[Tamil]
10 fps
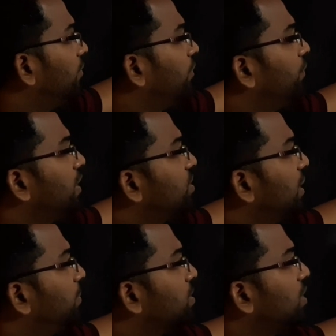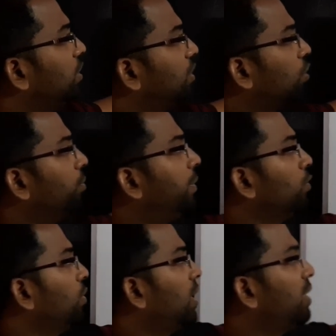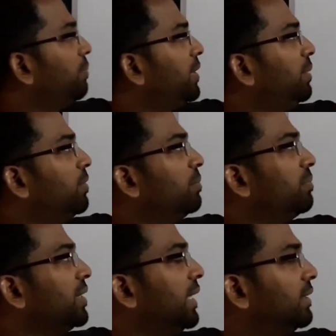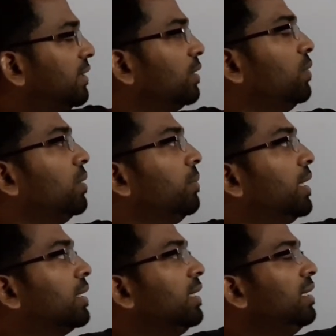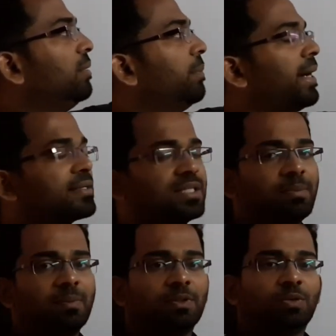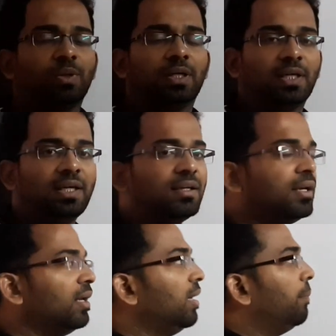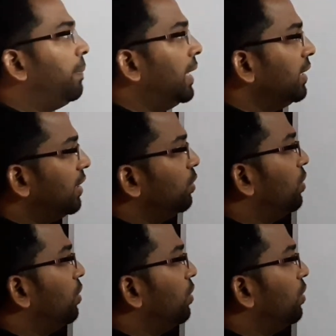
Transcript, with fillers: ஃபிஃப்டீன் சாப்டர்ஸ்லேயும் தரோ பண்ணோன்னா மினிமம் எட்டு ஒன் மார்க்கு மேக்ஸிமம் வந்து உங்களுக்கு பன்னெண்டு